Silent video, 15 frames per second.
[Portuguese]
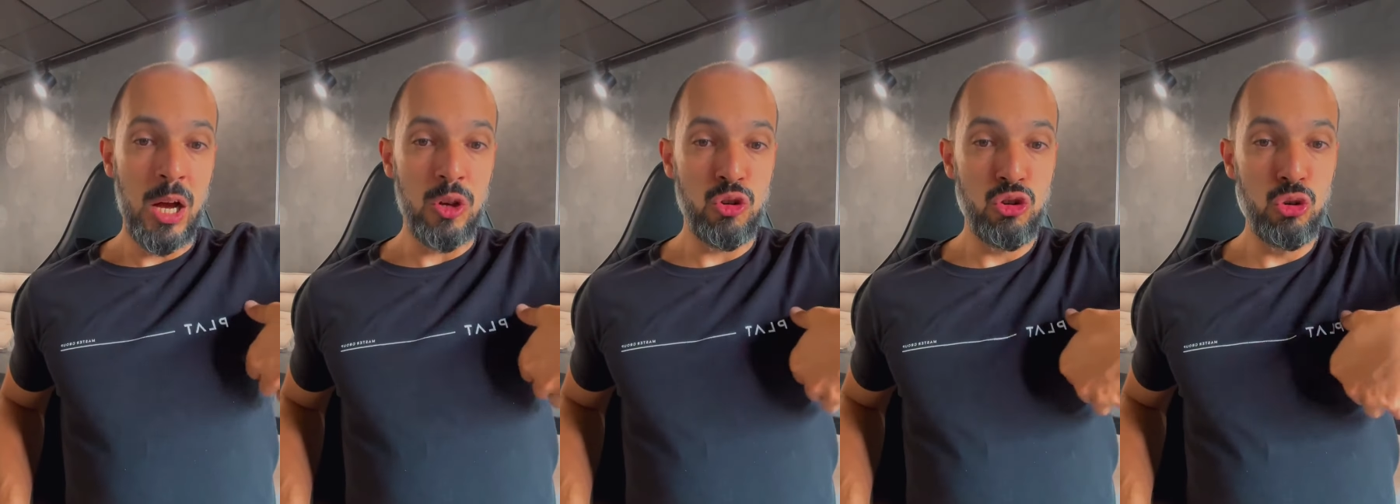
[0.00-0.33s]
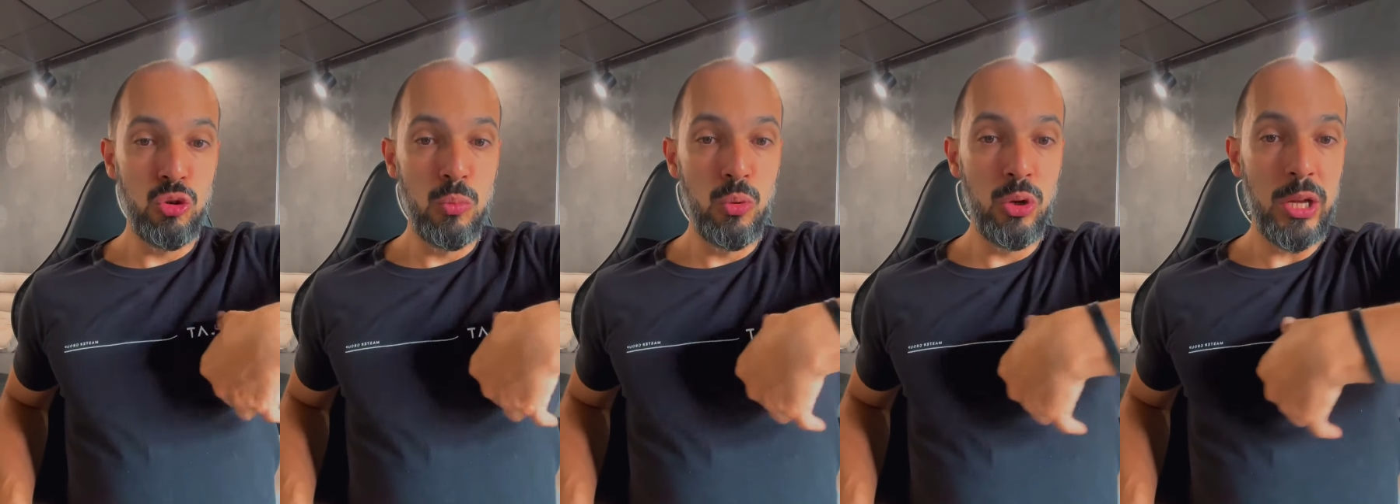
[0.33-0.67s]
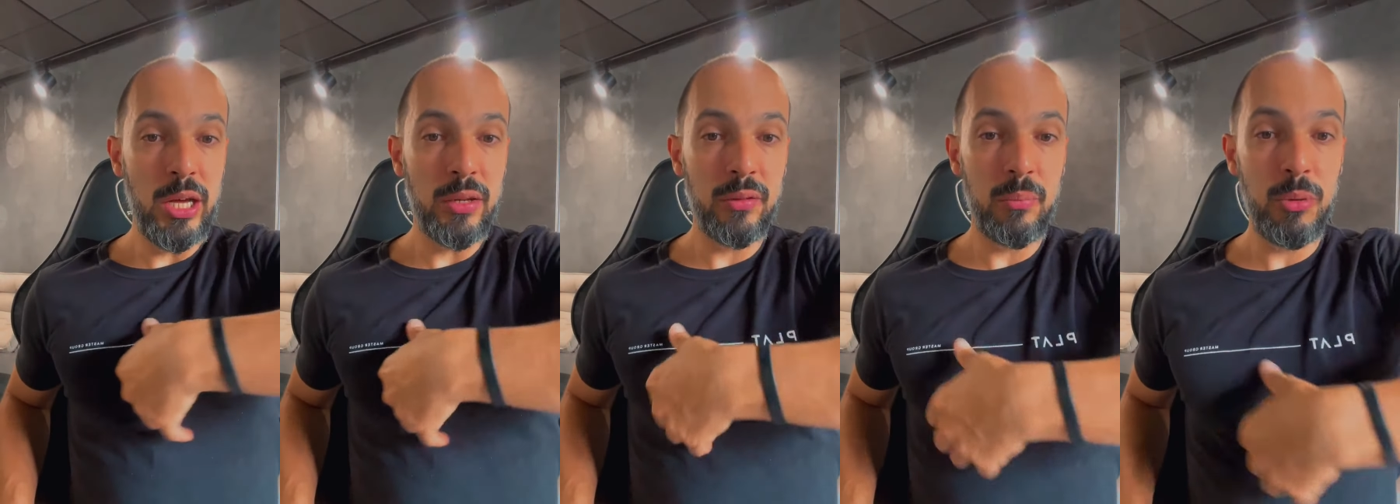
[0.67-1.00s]
Ajudo
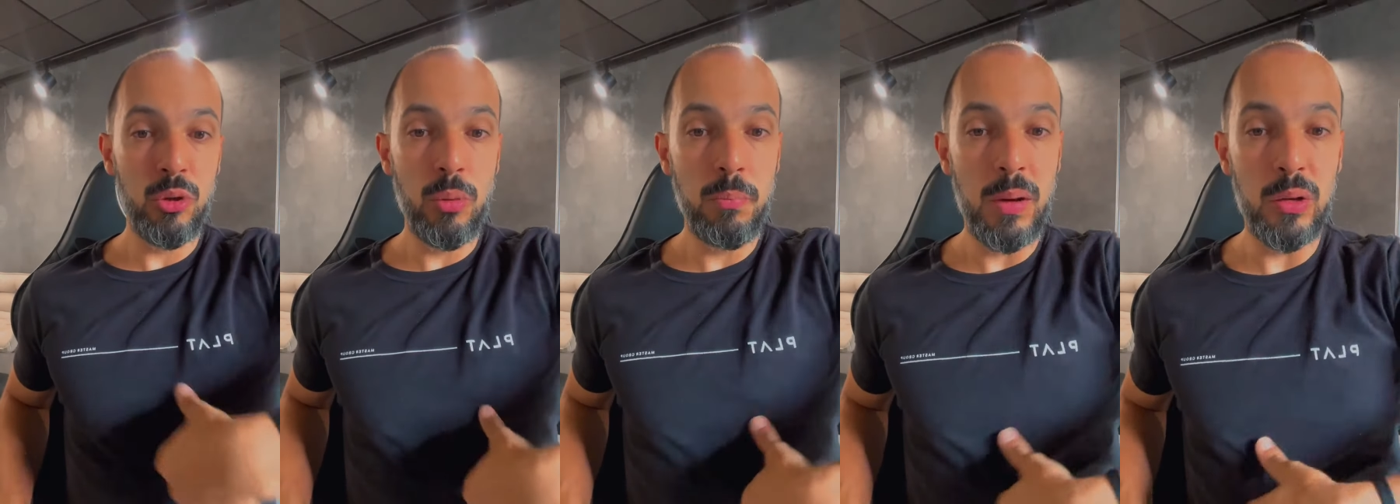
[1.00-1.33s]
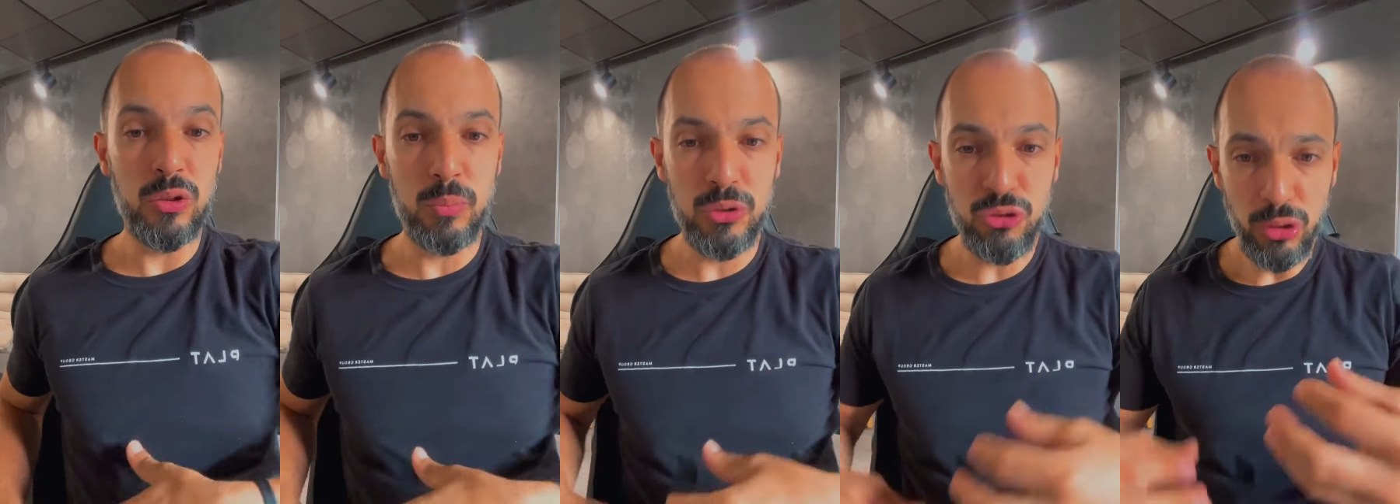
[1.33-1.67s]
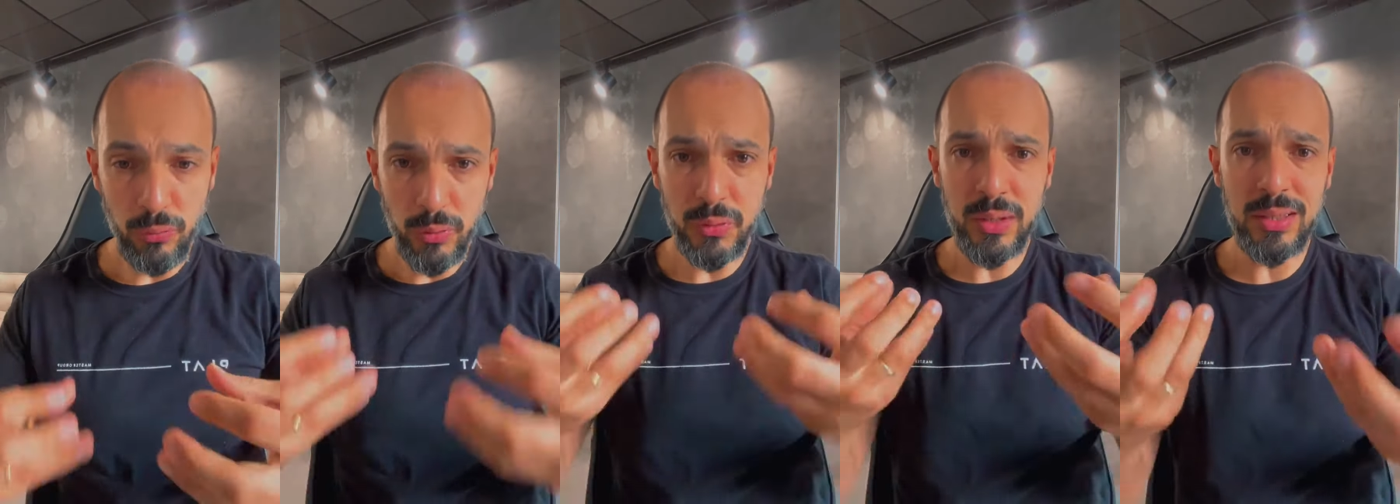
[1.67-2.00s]
mulheres na menopausa.
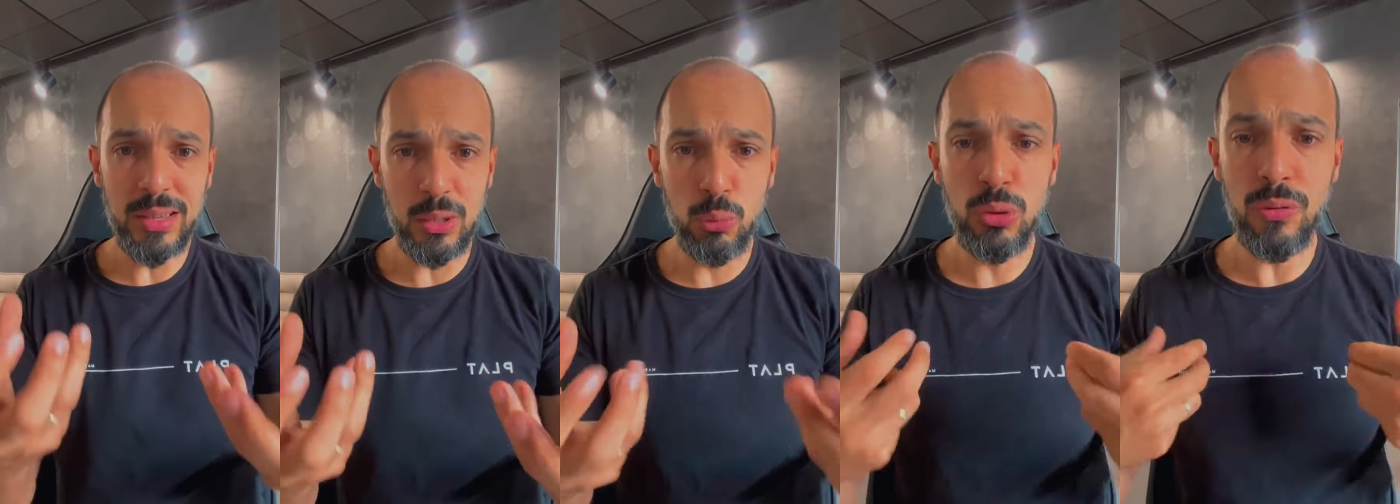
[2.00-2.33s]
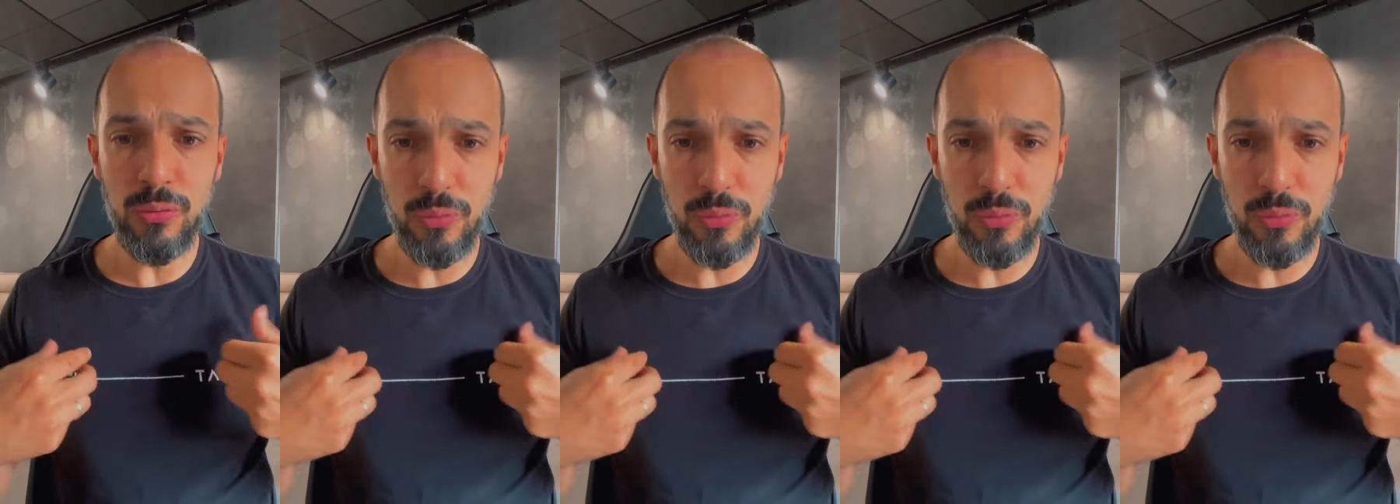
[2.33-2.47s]
Imagina você ter o